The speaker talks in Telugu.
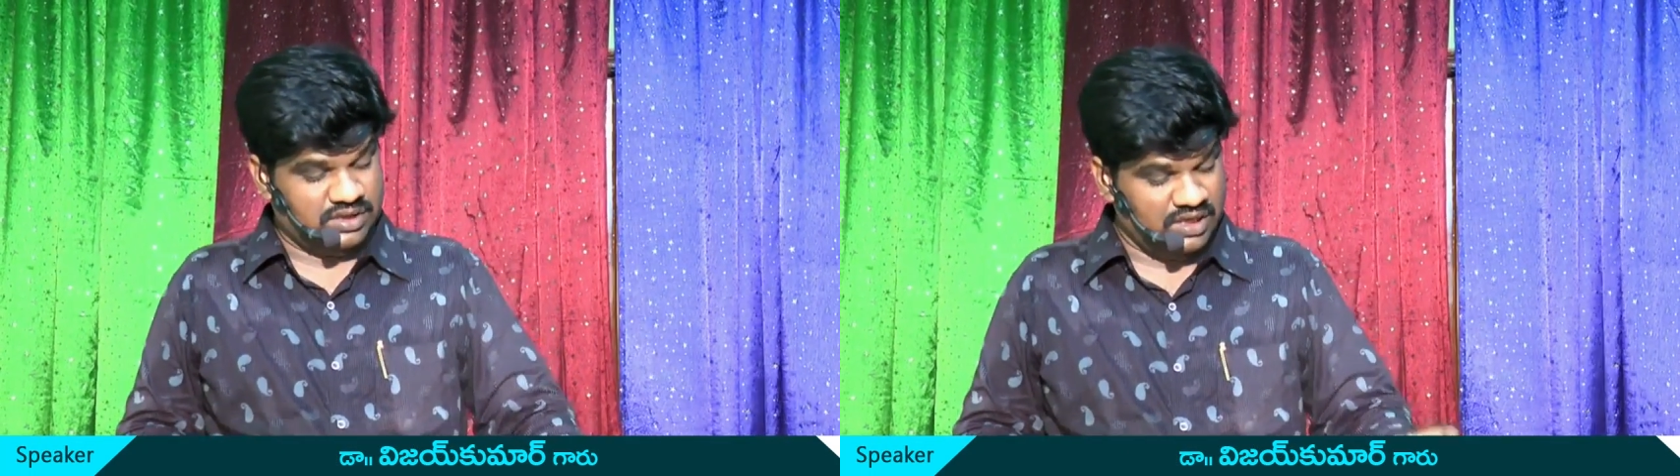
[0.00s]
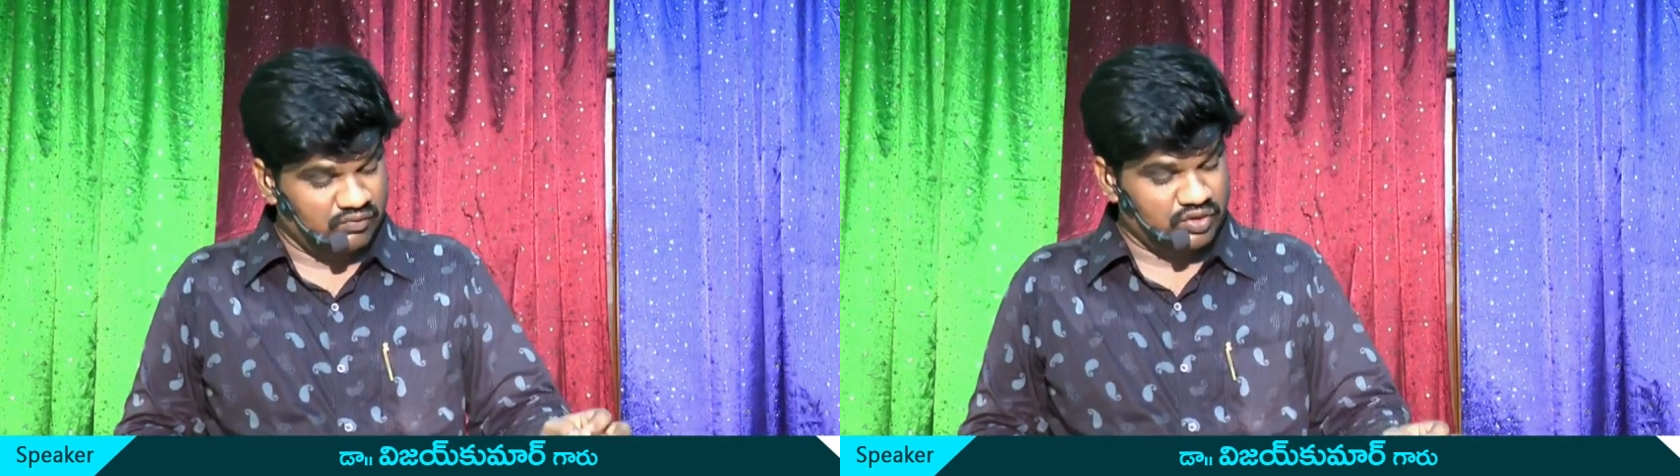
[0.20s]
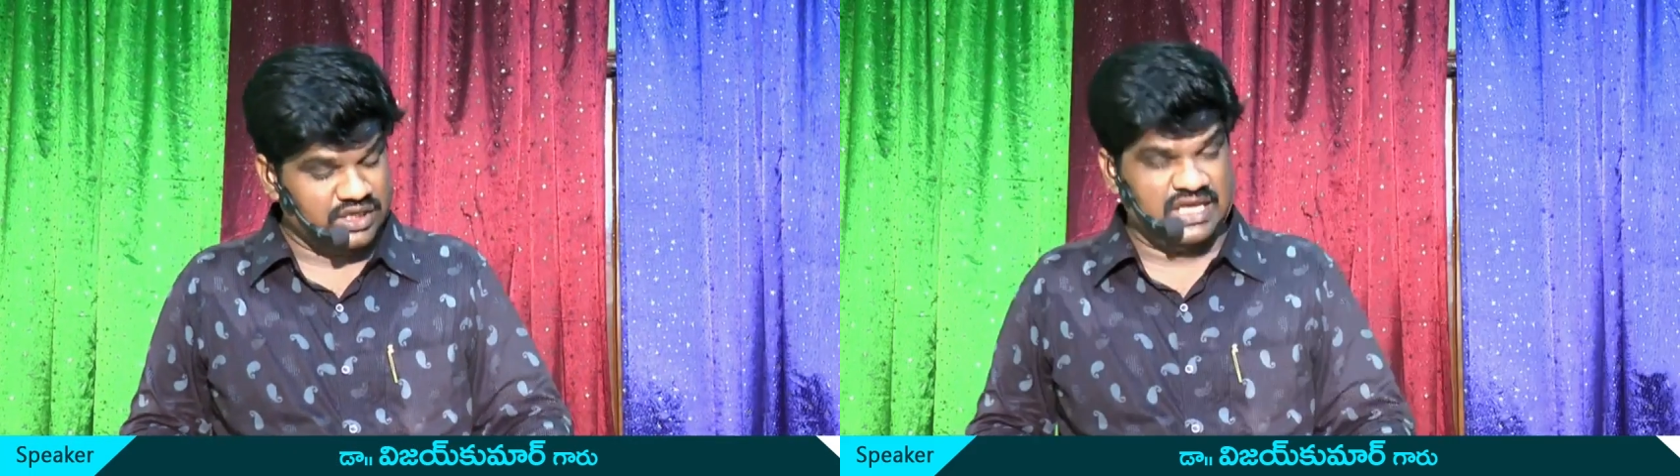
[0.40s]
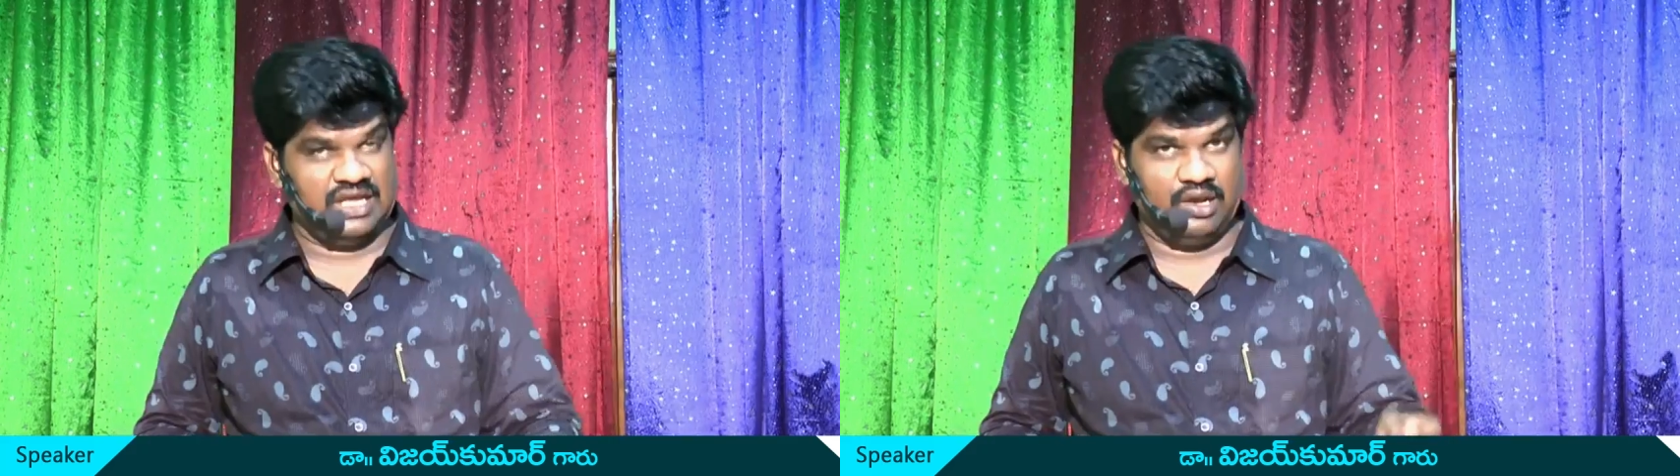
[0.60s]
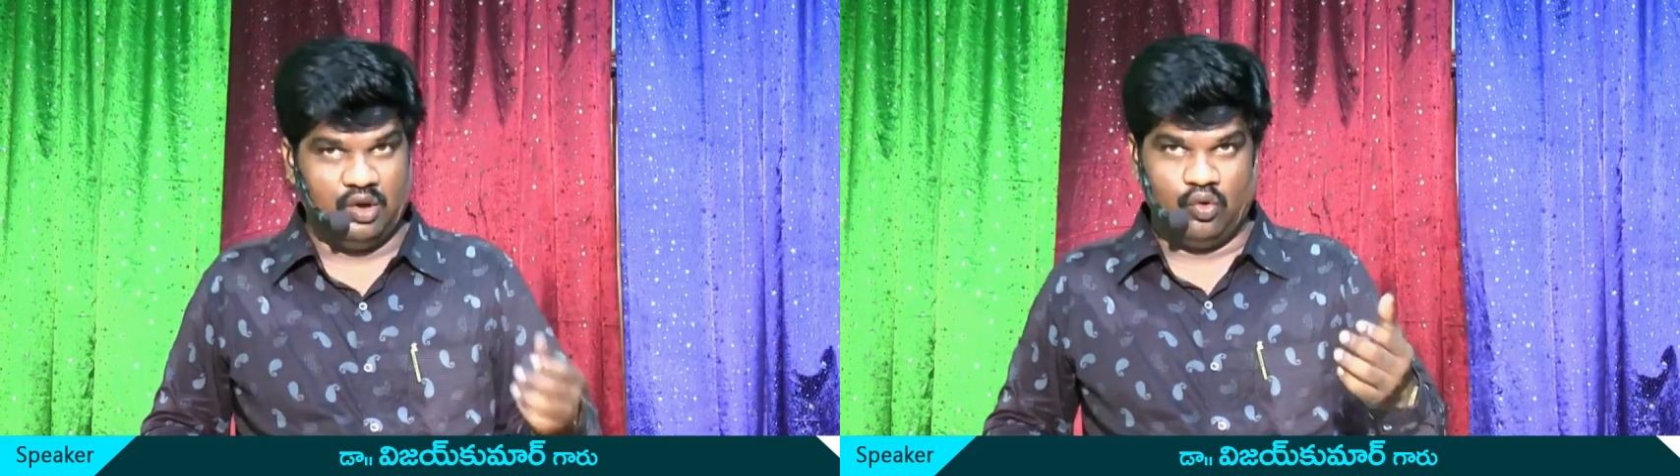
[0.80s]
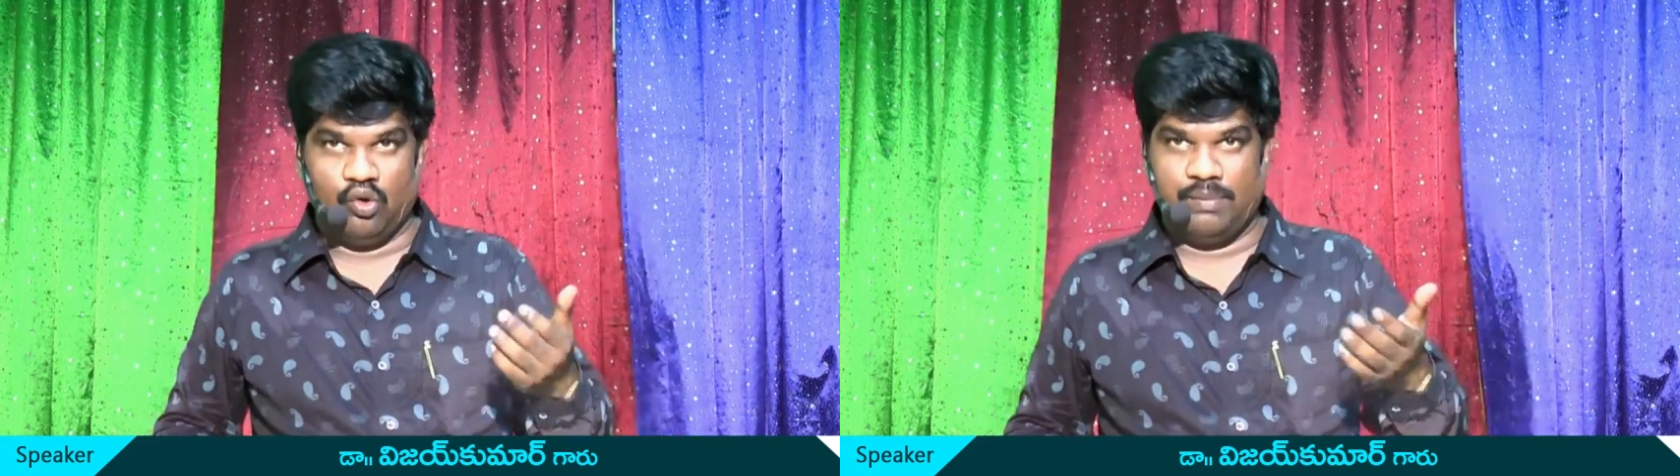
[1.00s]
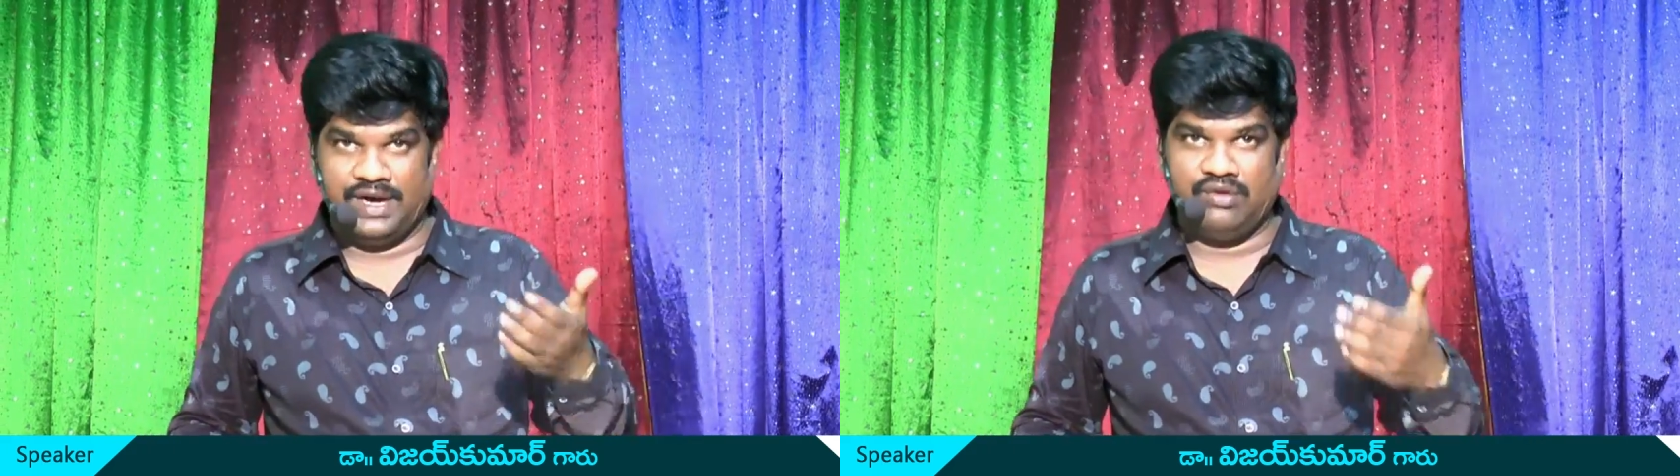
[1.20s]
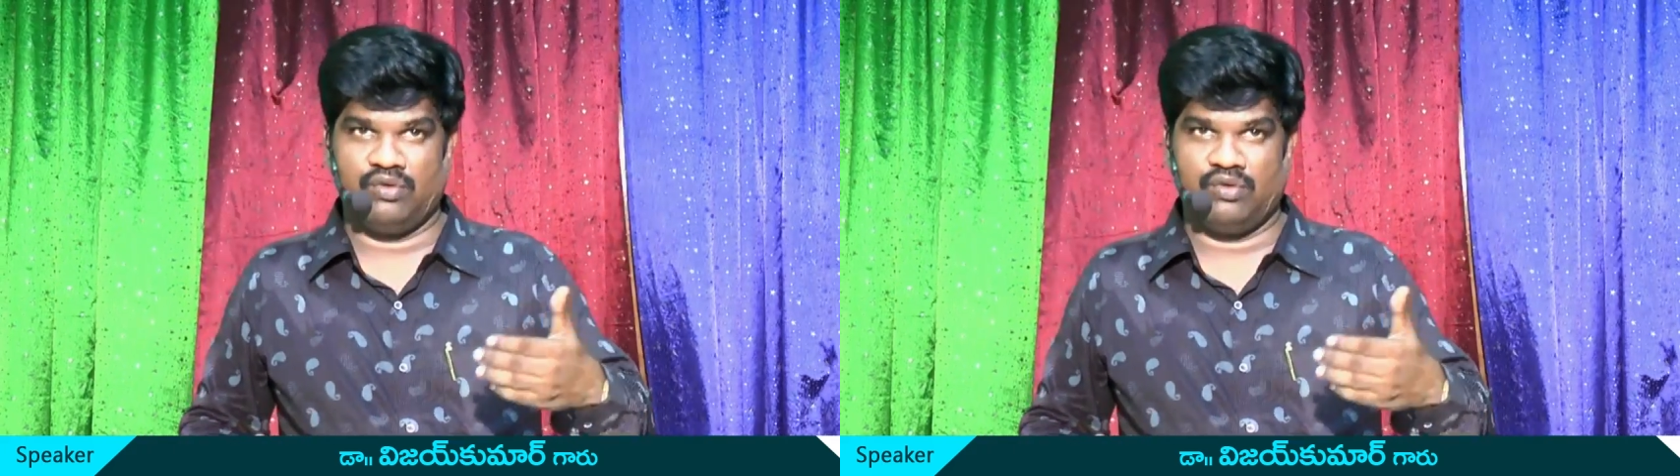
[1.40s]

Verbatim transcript: దేవునికి లోబడి